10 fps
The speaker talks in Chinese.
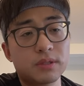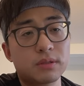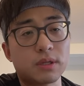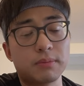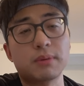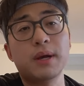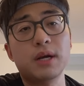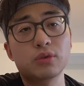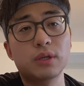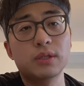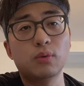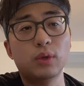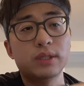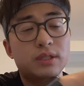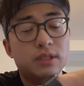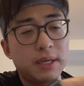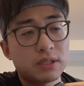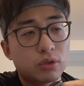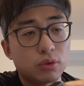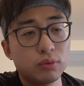怎么怎么样说呢？我即便
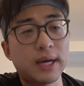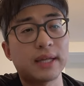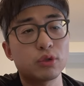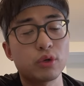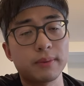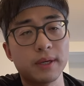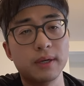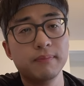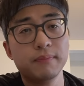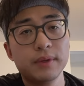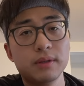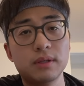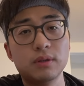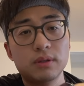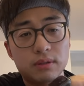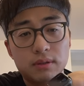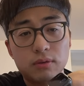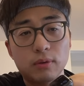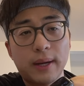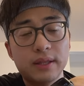是中甲的水平，你
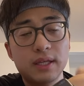对吧？